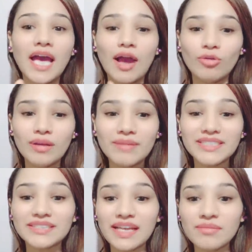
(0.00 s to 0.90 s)
او لما
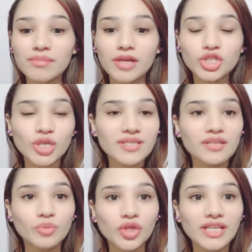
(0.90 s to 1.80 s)
تتعامل مع
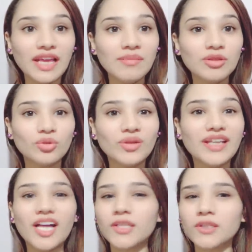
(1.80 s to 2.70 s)
شخصيه برج الحمل
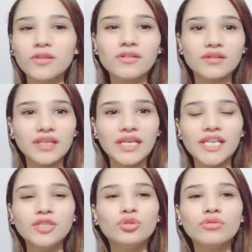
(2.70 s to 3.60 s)
تقول الله
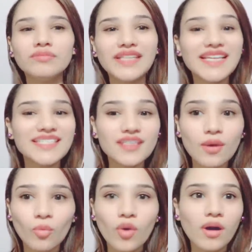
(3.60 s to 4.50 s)
انتم ناس
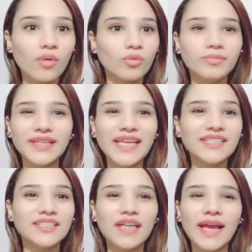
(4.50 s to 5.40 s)
واو
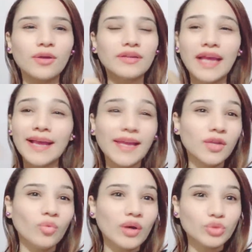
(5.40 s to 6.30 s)
بجد حاجه
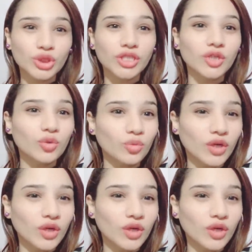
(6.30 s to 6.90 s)
حلوه وشيك